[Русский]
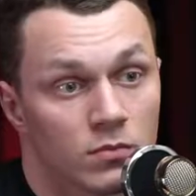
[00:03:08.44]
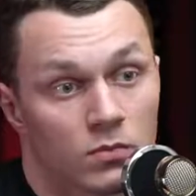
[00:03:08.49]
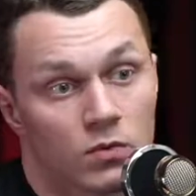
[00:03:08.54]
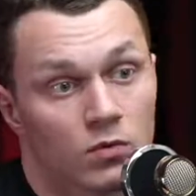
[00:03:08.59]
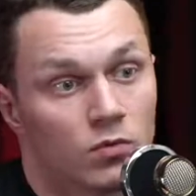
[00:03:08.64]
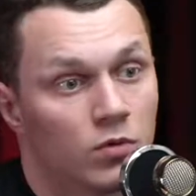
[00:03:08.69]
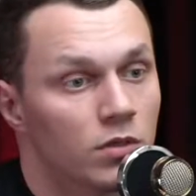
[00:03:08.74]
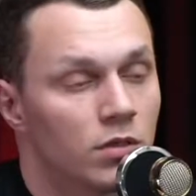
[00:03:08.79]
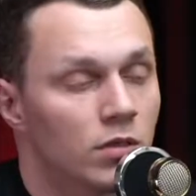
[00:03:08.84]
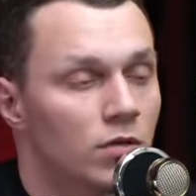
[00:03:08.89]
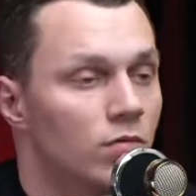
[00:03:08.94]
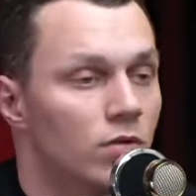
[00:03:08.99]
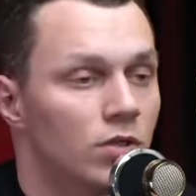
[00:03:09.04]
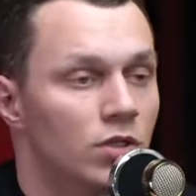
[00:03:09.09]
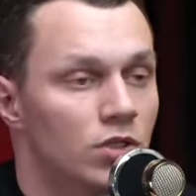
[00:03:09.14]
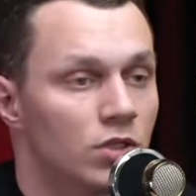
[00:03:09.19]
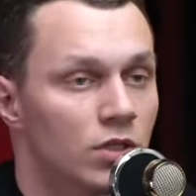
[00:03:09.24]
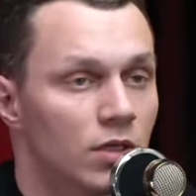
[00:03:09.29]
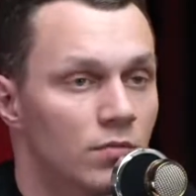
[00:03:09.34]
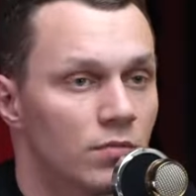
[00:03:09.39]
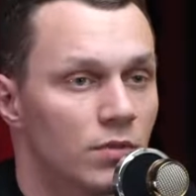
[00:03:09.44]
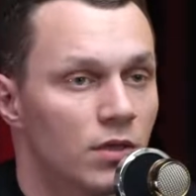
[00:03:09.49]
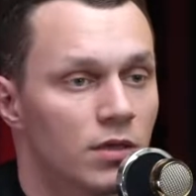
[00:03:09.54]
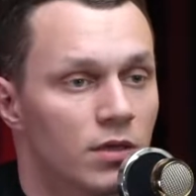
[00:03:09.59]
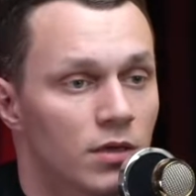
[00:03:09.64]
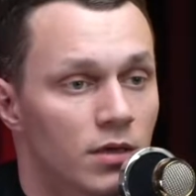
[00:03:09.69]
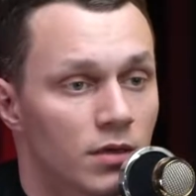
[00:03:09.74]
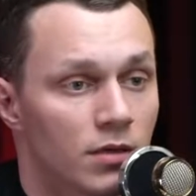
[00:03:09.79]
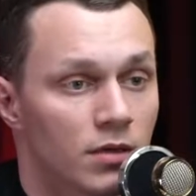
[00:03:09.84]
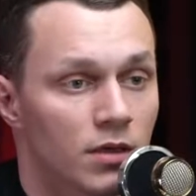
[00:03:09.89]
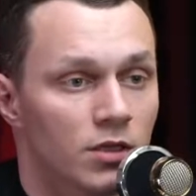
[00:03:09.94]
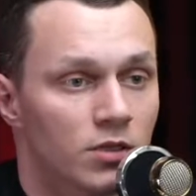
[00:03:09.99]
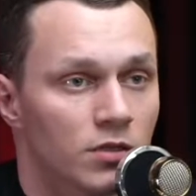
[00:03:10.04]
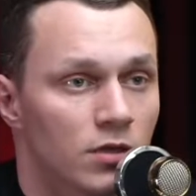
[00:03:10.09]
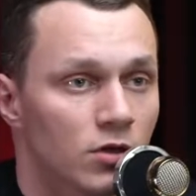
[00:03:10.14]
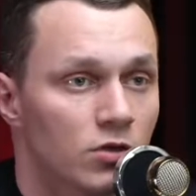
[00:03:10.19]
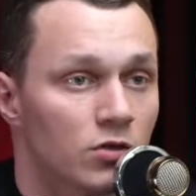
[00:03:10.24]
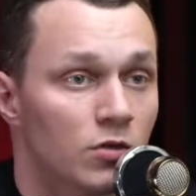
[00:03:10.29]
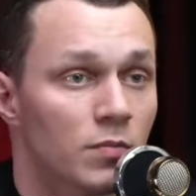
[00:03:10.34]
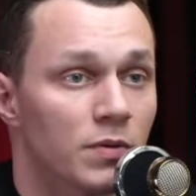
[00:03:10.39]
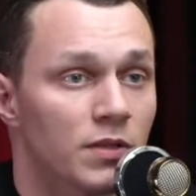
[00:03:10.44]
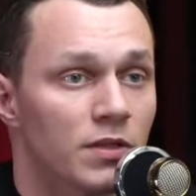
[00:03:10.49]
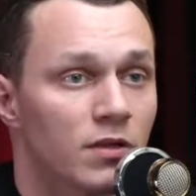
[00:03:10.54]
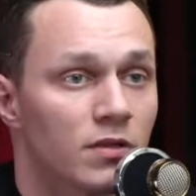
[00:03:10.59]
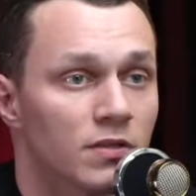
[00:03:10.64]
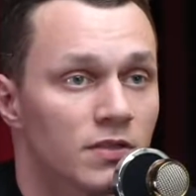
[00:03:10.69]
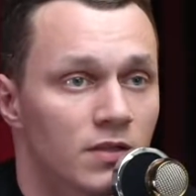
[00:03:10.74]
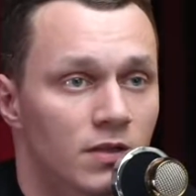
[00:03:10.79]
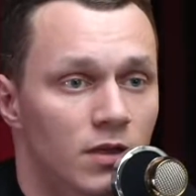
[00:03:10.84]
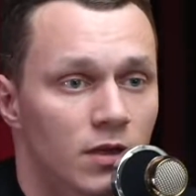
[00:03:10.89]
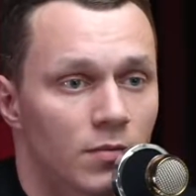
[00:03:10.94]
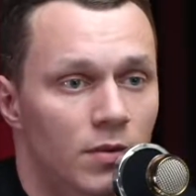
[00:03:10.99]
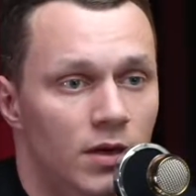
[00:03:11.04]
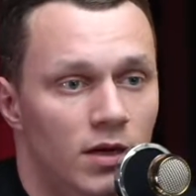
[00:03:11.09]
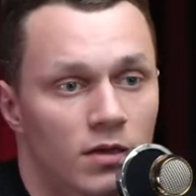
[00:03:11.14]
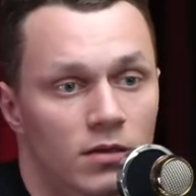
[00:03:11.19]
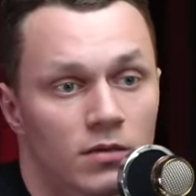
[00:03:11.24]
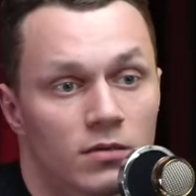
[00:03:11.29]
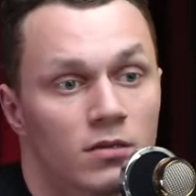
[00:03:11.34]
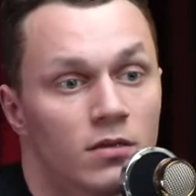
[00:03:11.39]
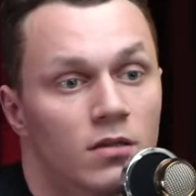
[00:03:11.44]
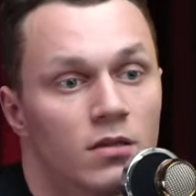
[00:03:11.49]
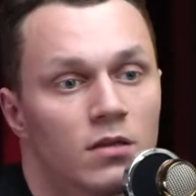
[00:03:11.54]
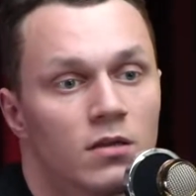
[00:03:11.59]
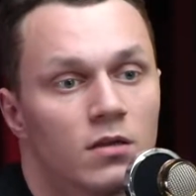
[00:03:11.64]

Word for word: Ну, это его личное мнение. Я считаю, что подрался нормально.